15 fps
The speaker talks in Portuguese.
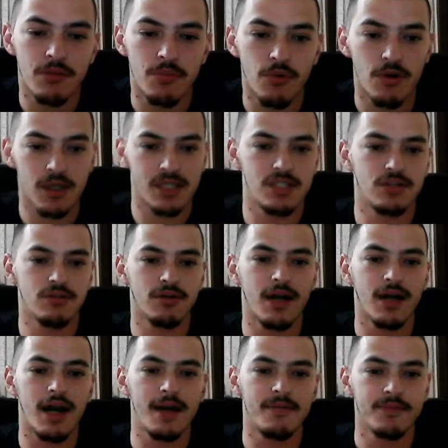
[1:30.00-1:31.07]
um pouco aqui de
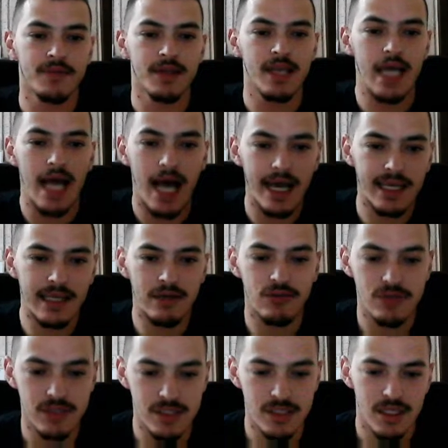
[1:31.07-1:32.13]
lugar. Aqui
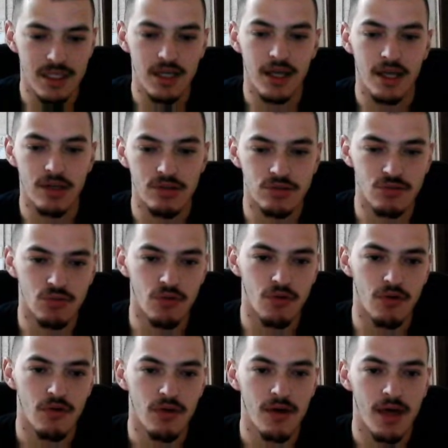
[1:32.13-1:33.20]
onde eu
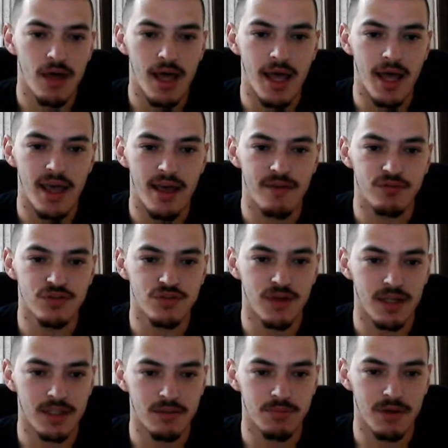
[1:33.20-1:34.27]
estou é, vos
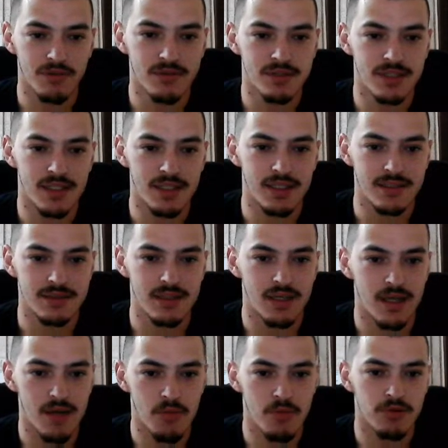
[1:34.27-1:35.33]
falando para vocês
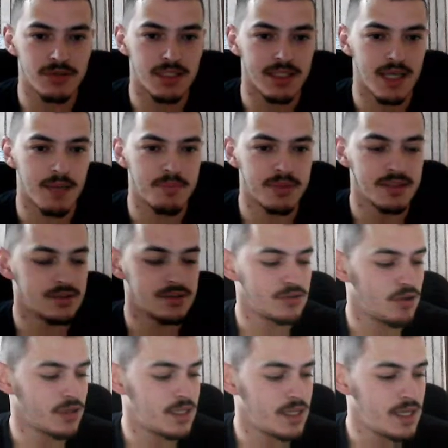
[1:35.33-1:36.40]
é o meu setup,
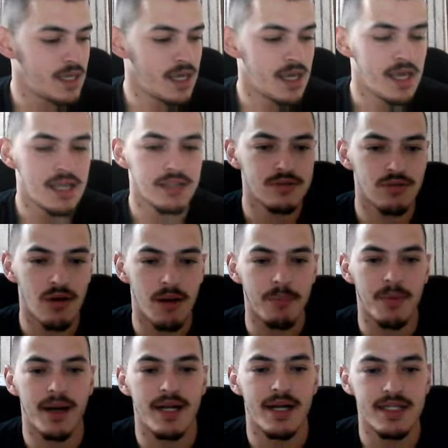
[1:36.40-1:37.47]
só que só a
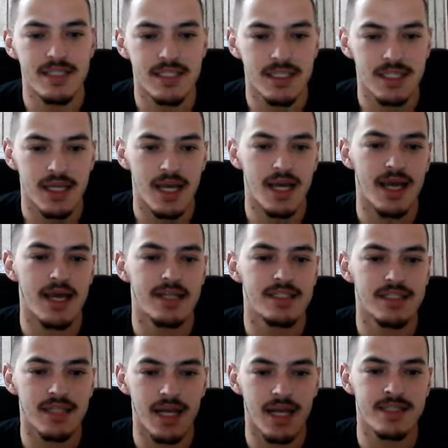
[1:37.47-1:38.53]
parte é,
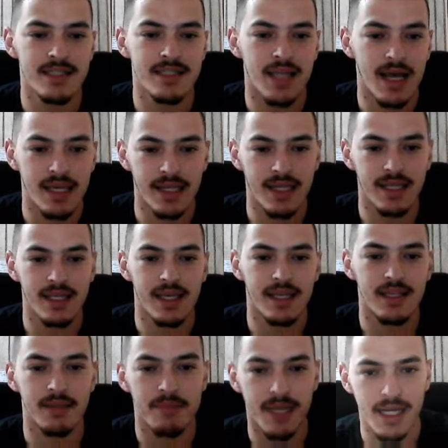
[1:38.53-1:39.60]
de trás lá, né, que é
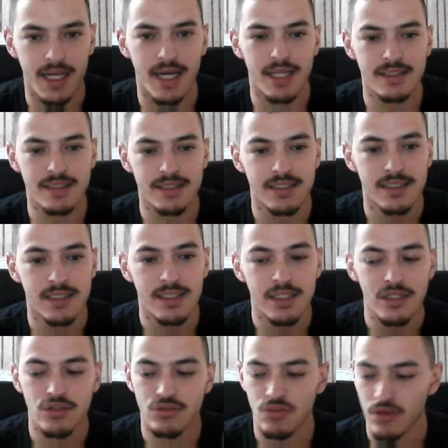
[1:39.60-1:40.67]
da minha casa.
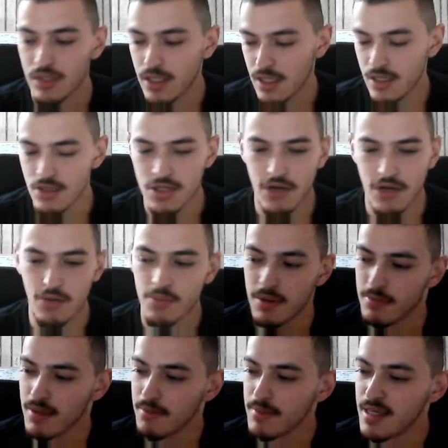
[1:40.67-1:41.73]
Só que eu já comprei
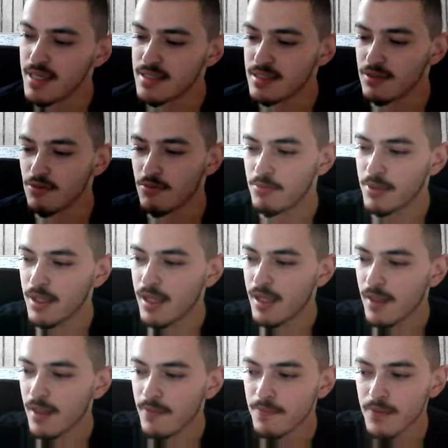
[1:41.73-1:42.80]
minha mesa,
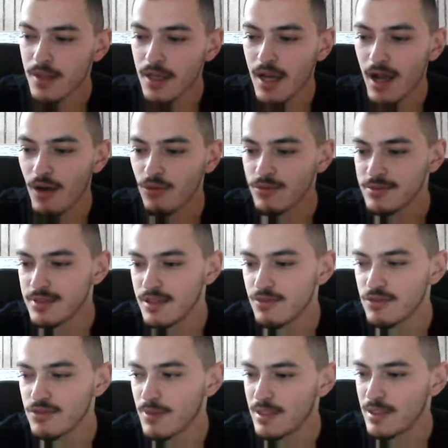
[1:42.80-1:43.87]
comprei alguns
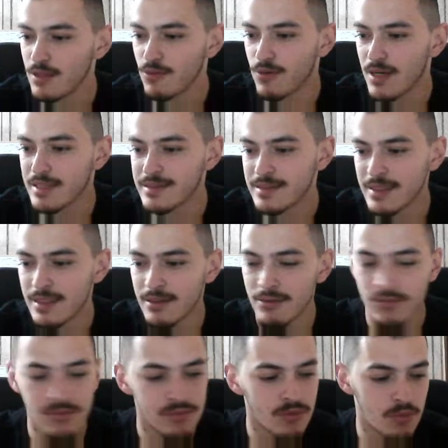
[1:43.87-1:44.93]
livros para
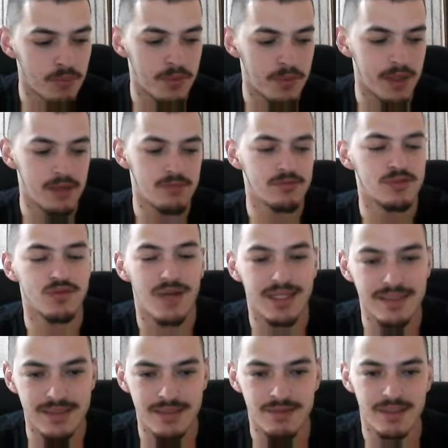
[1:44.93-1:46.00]
decoração, comprei uns
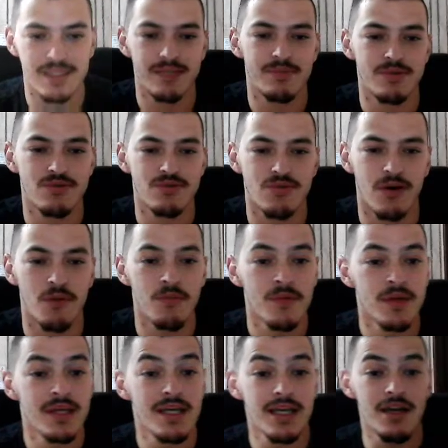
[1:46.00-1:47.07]
vasinhos aqui, pessoal.
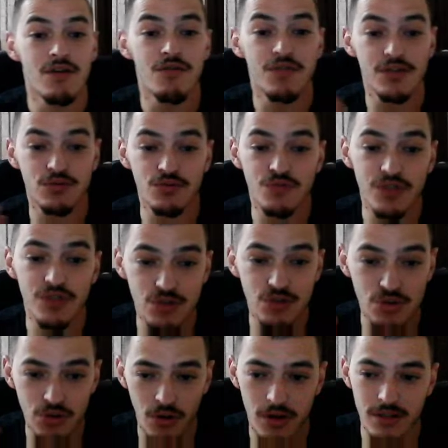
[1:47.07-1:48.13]
Eu fiz um vídeo
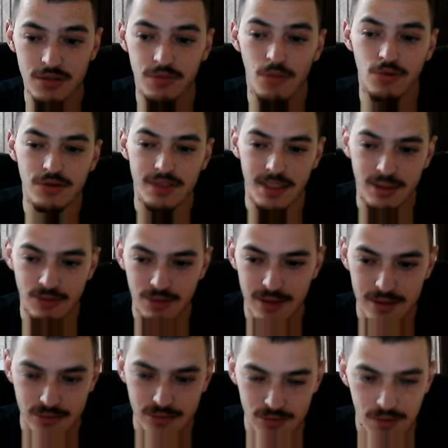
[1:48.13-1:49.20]
shorts mostrando
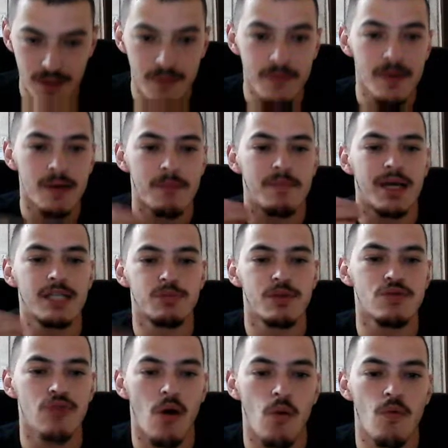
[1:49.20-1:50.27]
isso. Mas
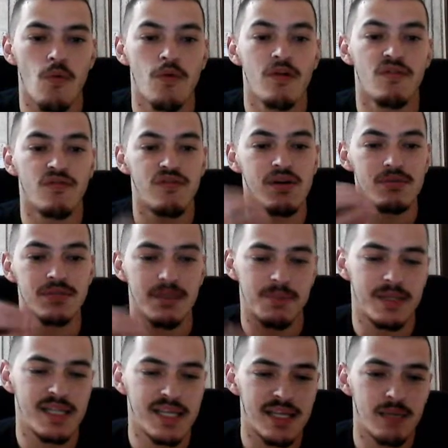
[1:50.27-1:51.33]
pessoal, vamos
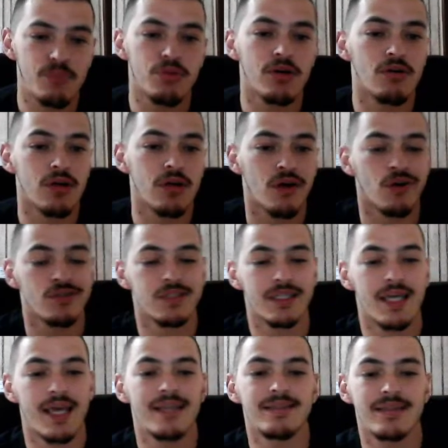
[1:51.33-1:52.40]
aprender aqui porque o negócio
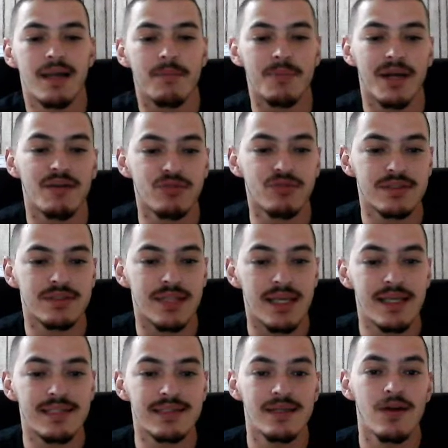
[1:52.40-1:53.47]
aqui é ensinar para
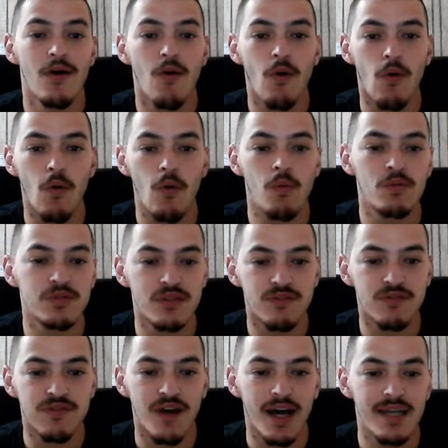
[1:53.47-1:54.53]
vocês como se
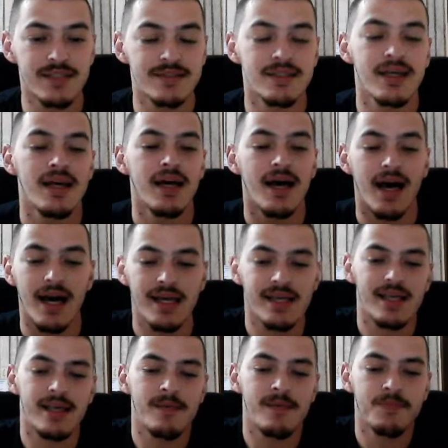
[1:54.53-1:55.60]
faz
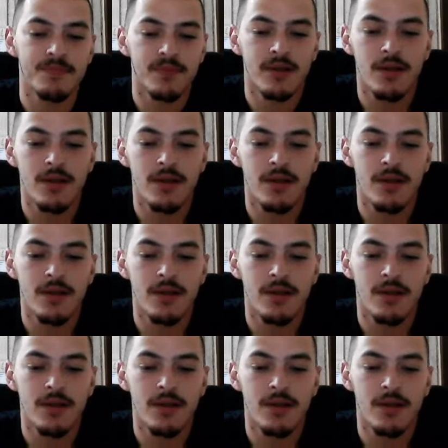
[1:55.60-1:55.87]
aqui